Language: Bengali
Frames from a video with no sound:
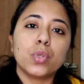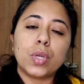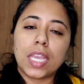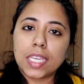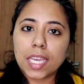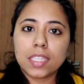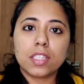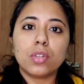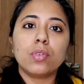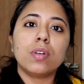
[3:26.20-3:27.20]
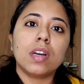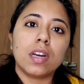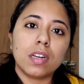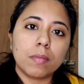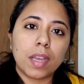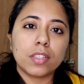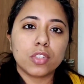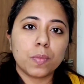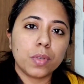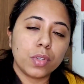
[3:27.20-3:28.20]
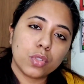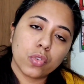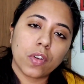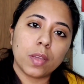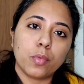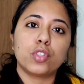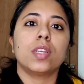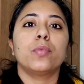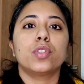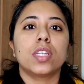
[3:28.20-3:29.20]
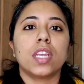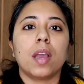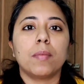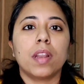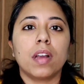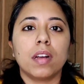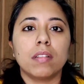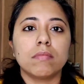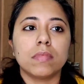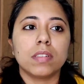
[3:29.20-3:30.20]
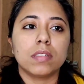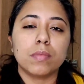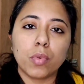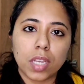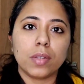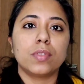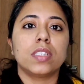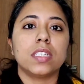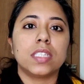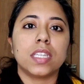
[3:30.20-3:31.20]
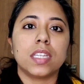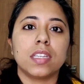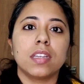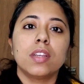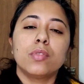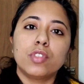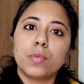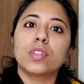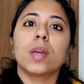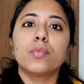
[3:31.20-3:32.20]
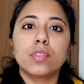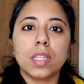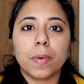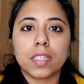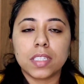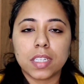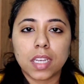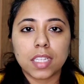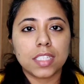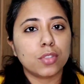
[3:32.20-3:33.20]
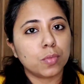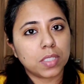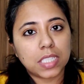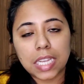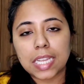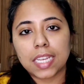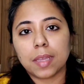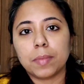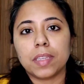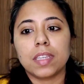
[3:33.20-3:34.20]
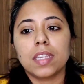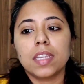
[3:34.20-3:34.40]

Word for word: তো এই ক্ষেত্রেও বায়োস্কোপে ওই সোফায় বসে বসে আমরা বলে উঠি যে উনি বোধহয় বুঝতে পারছেন না যে তুমি ছেলে না মেয়ে